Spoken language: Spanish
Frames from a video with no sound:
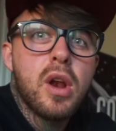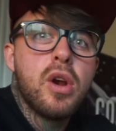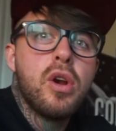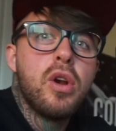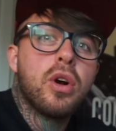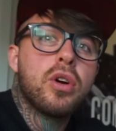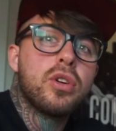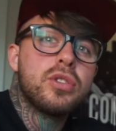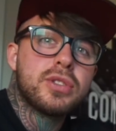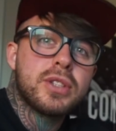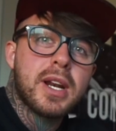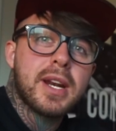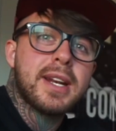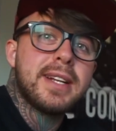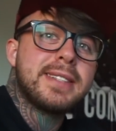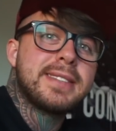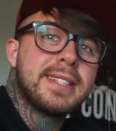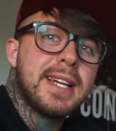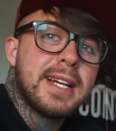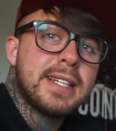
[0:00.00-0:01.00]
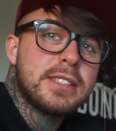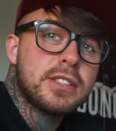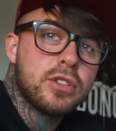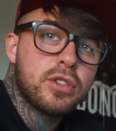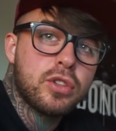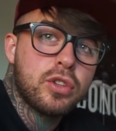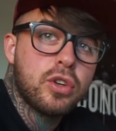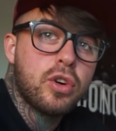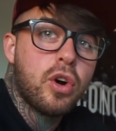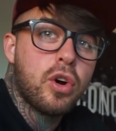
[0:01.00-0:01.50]
lo
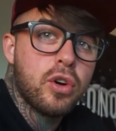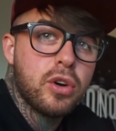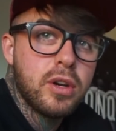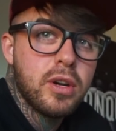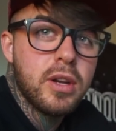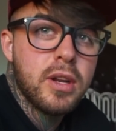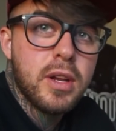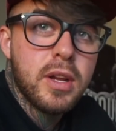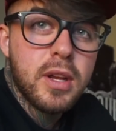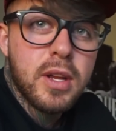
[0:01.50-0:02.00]
contrarrestas con,